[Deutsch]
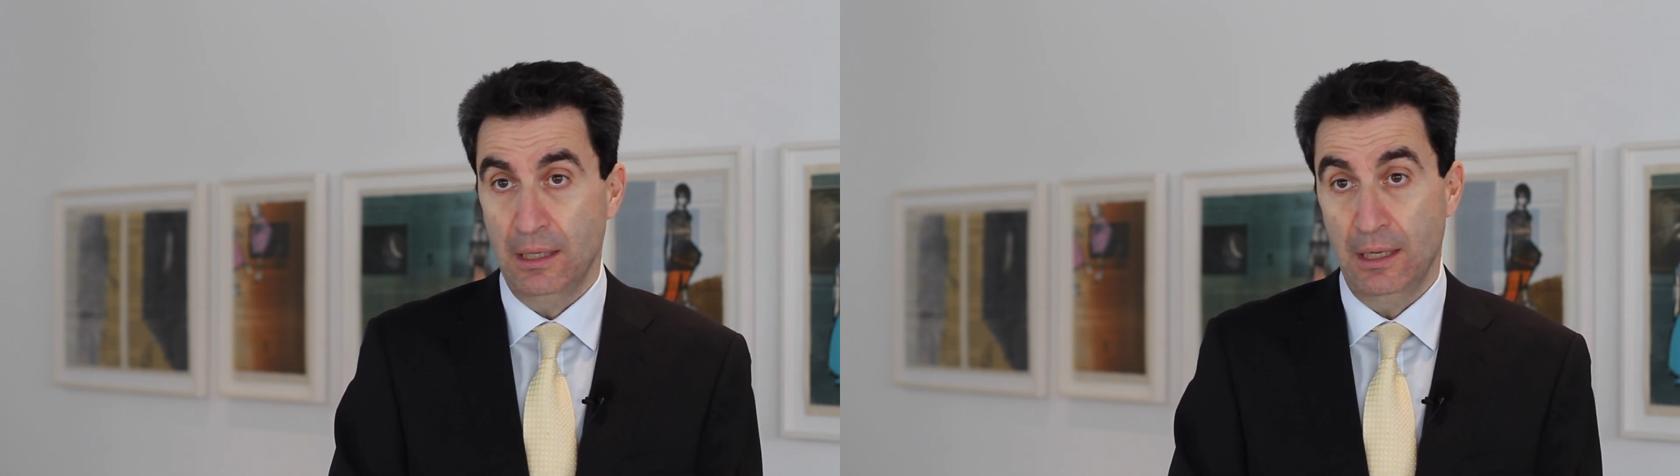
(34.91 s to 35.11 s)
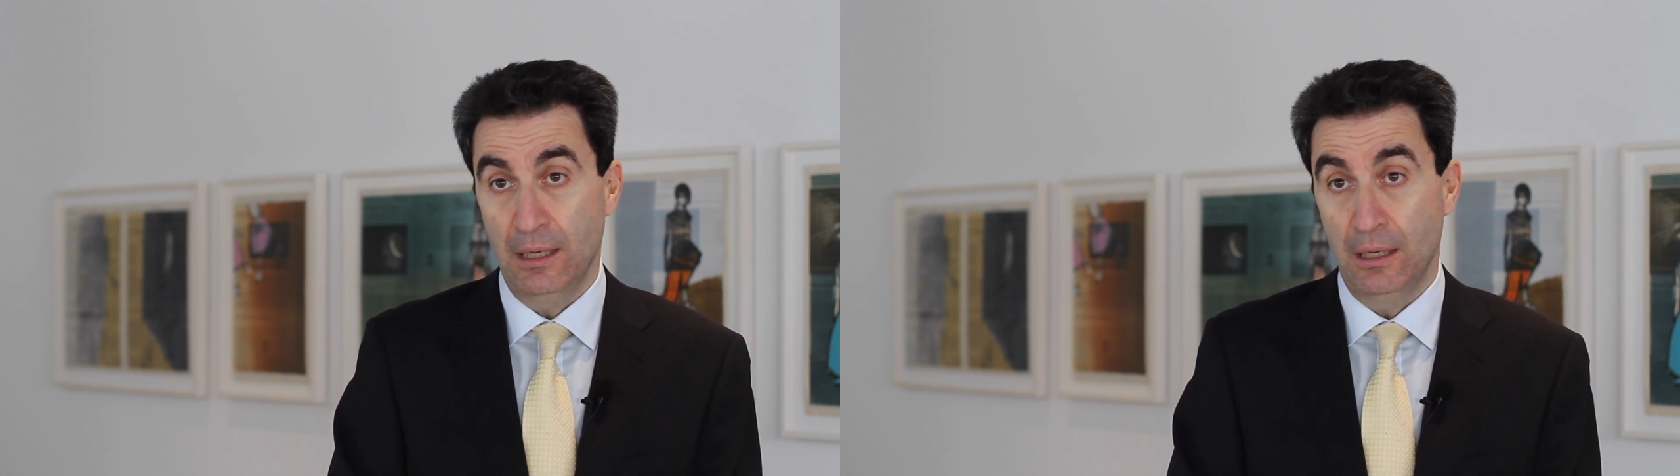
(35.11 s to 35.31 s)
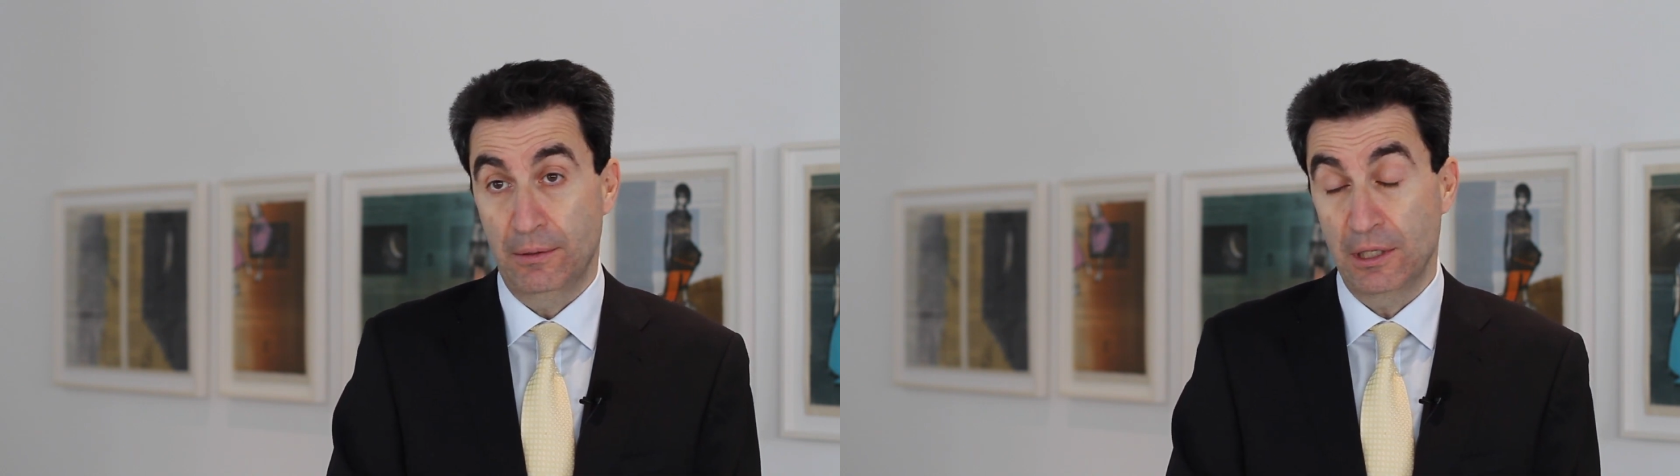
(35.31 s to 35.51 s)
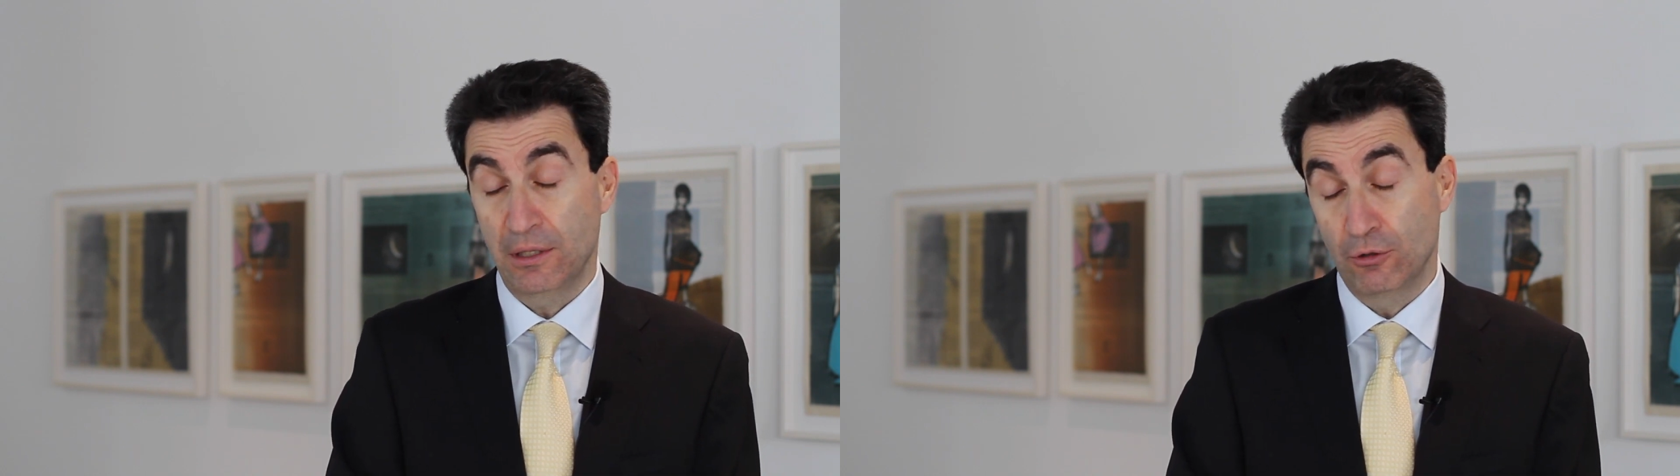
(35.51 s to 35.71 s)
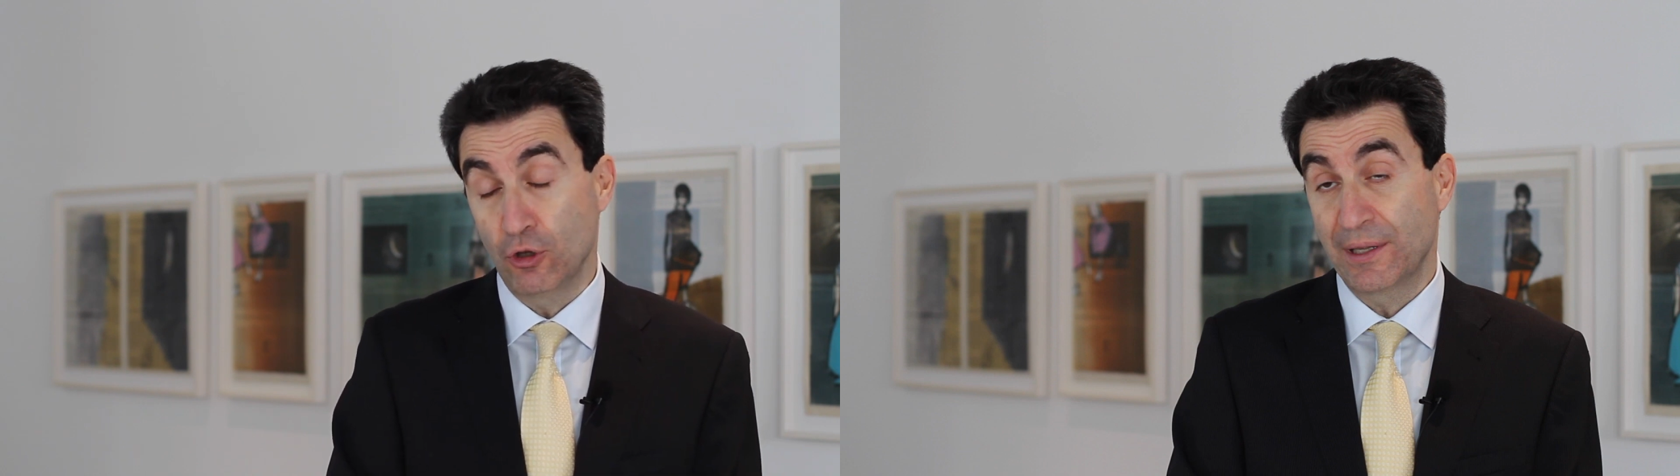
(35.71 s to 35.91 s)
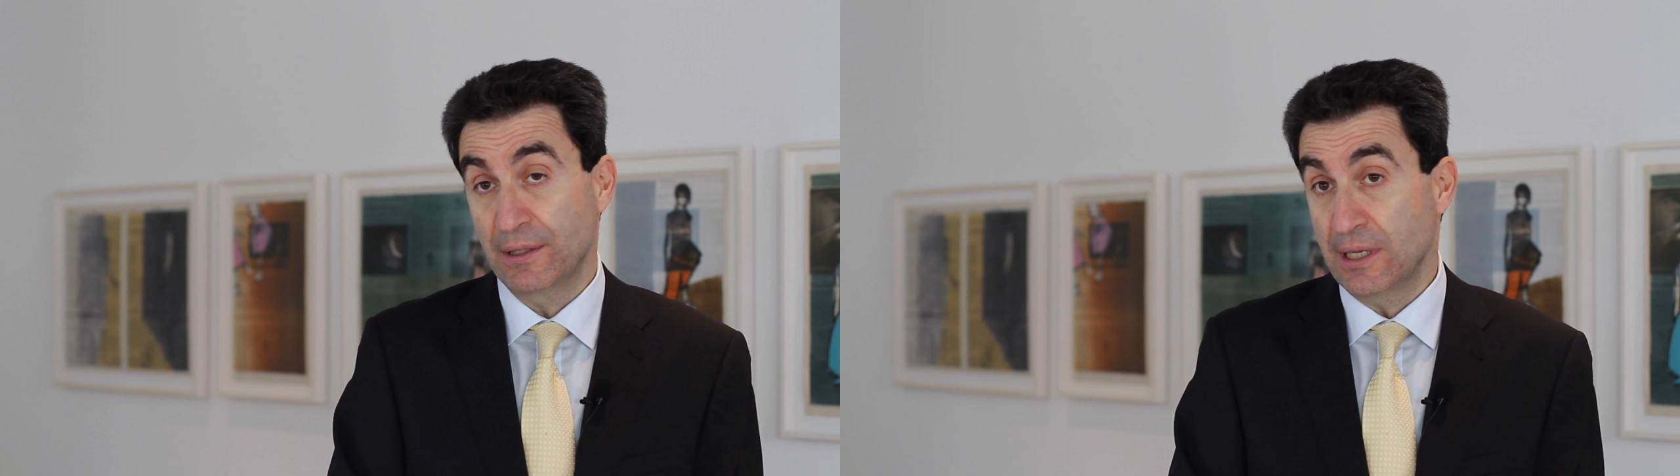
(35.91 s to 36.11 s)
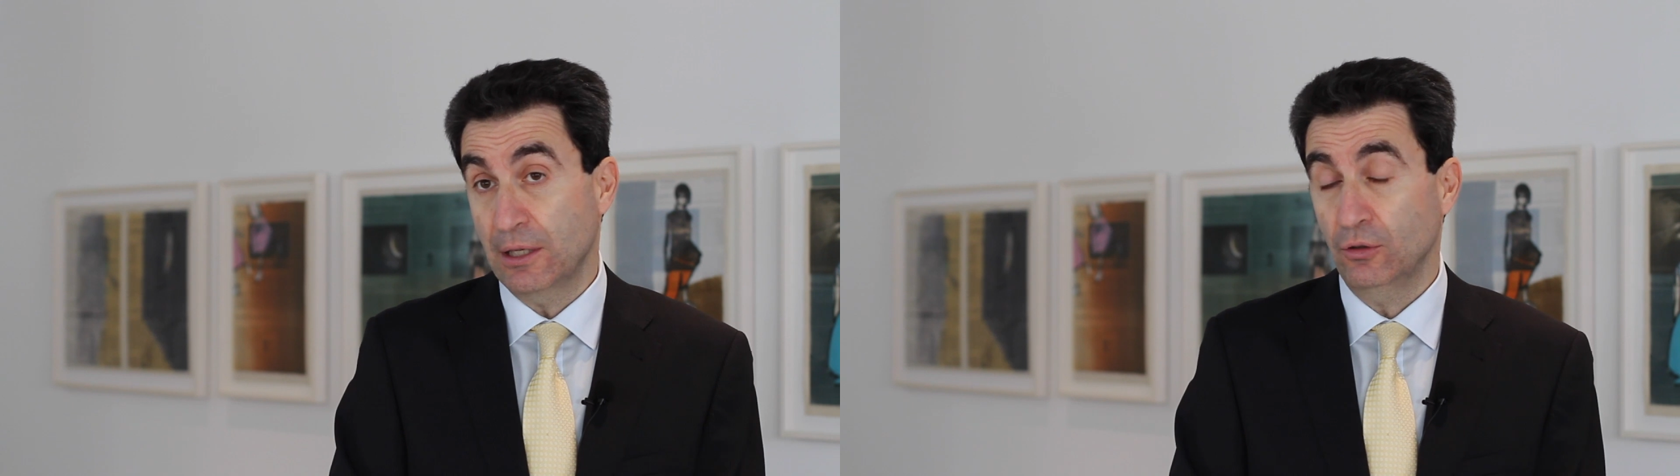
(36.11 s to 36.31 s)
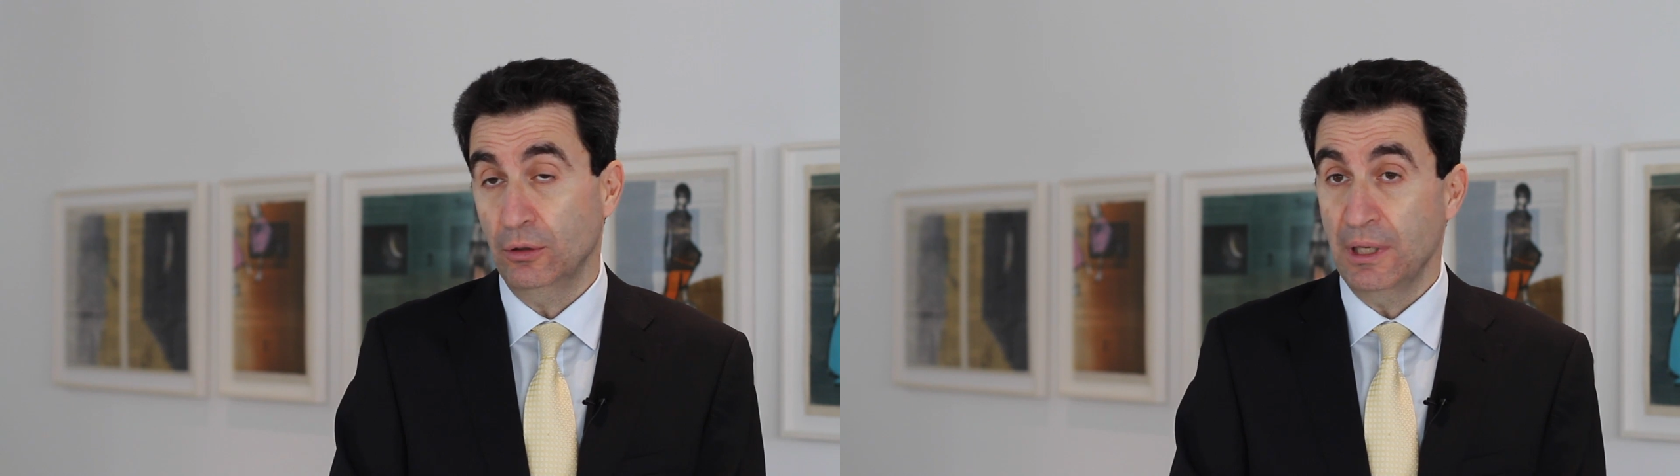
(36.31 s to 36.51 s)
äh, das, so hat der
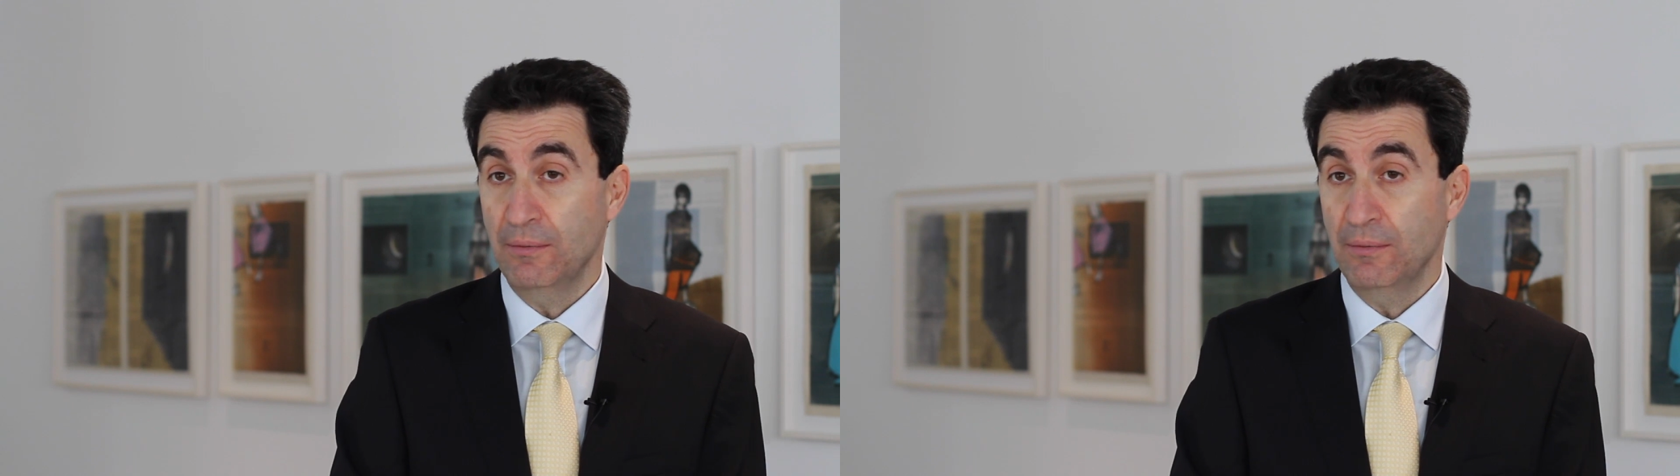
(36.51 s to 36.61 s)
Sektor der